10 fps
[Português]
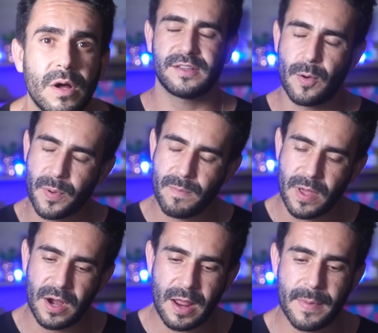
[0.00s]
E esse é o
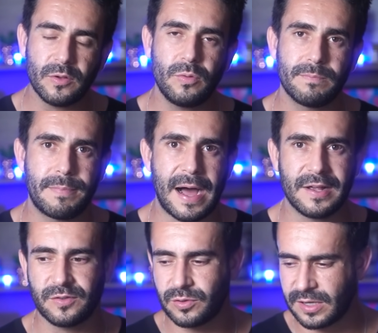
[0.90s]
primeiro elemento
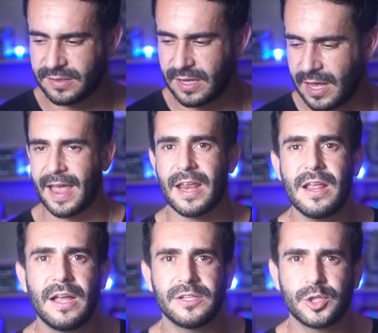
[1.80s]
básico dessa
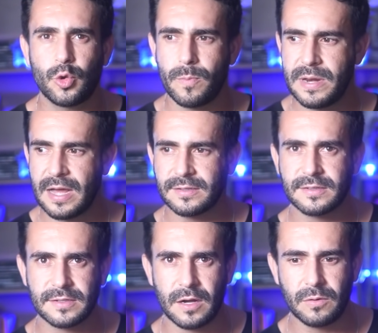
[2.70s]
técnica de
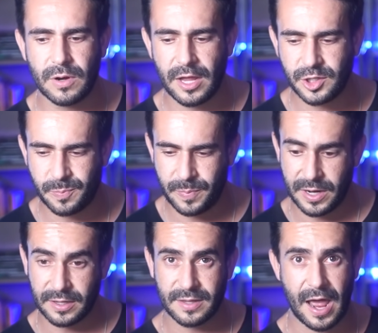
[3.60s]
dominação, né? De
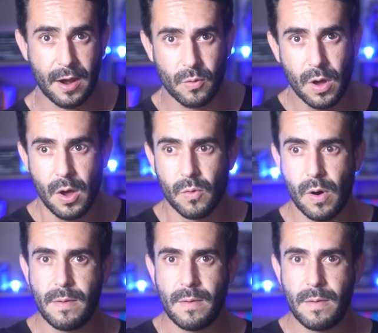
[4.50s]
penetrar o, o